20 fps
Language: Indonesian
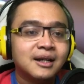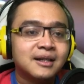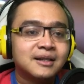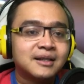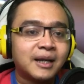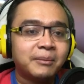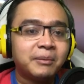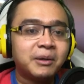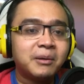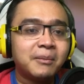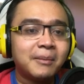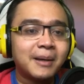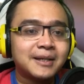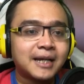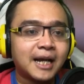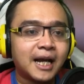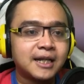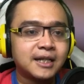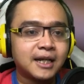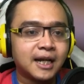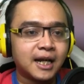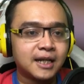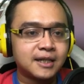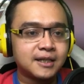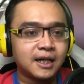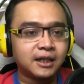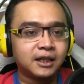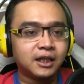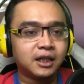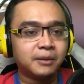Sambil memasang
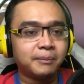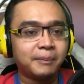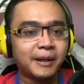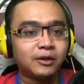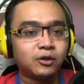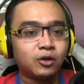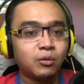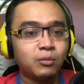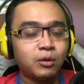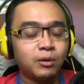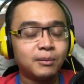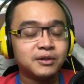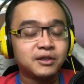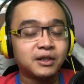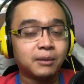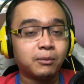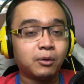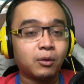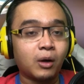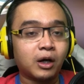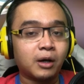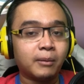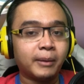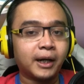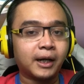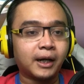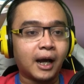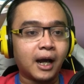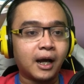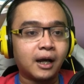ancang-ancang di depan tombol besar berwarna
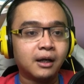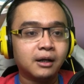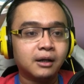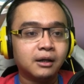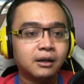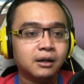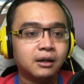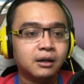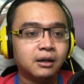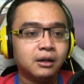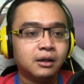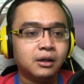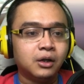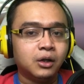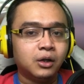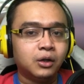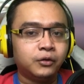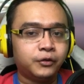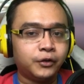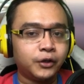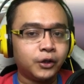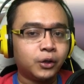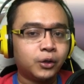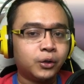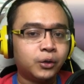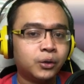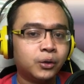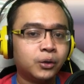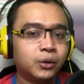merah, View.